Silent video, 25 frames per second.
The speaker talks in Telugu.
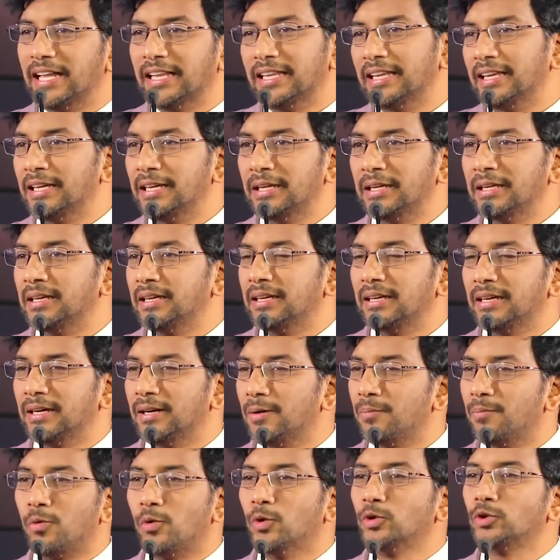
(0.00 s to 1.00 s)
అది
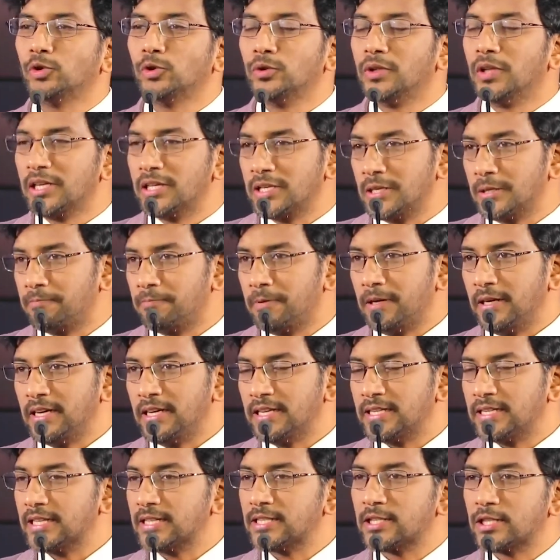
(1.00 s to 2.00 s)
పోతుందని చెప్పి
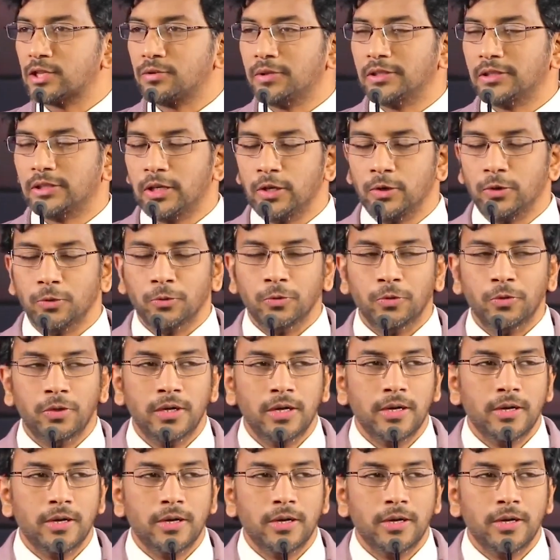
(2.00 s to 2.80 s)
శాస్త్రవేత్తలు